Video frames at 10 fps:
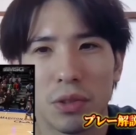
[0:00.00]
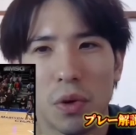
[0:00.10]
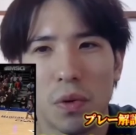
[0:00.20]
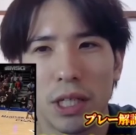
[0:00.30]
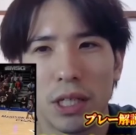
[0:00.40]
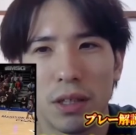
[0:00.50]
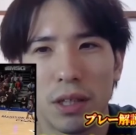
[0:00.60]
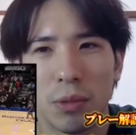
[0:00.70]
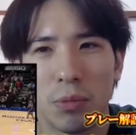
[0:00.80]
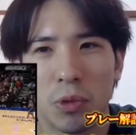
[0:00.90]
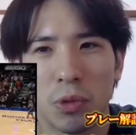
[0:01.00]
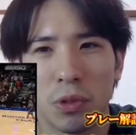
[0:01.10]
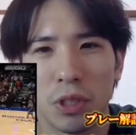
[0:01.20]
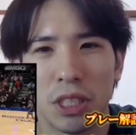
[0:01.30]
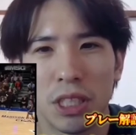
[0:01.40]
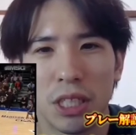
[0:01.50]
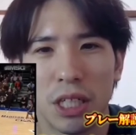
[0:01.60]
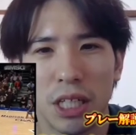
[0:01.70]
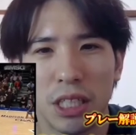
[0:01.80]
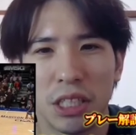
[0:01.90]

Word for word: そうは言っても信